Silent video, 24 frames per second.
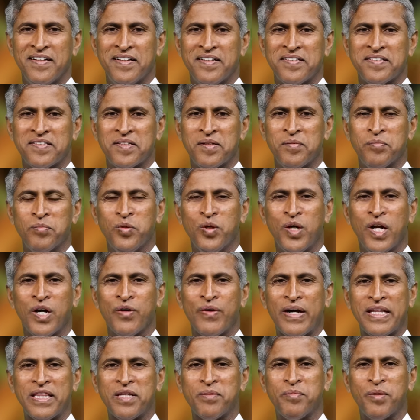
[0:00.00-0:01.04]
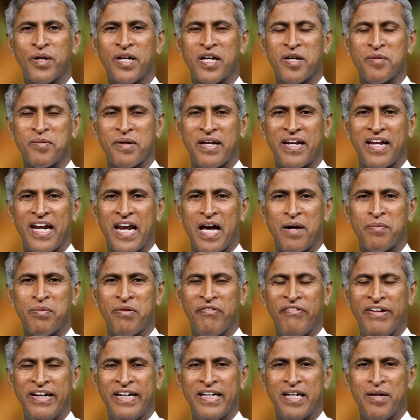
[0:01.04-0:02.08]
అసలు మూడవ అతి ముఖ్యమైన లాభం
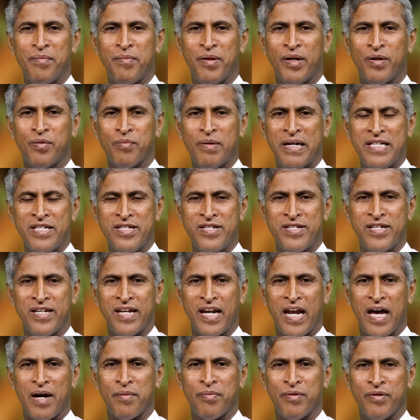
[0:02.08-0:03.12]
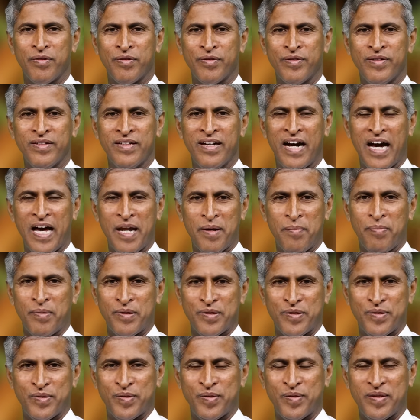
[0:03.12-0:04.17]
వింటే మీకు మంచి లాభం
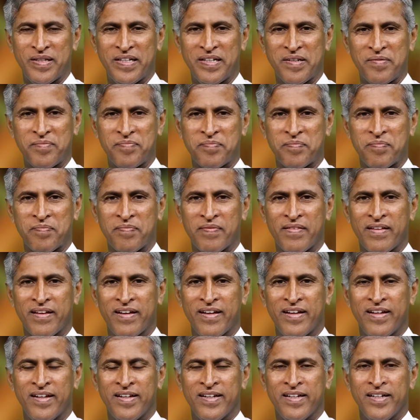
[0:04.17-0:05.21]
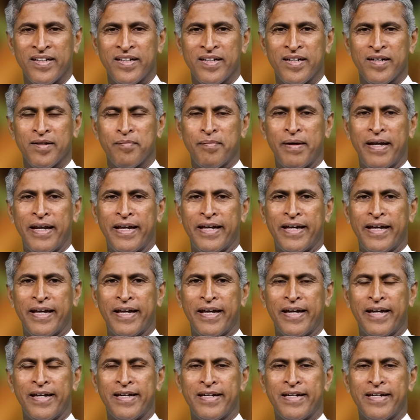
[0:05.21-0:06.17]
అనిపిస్తుంది మనకి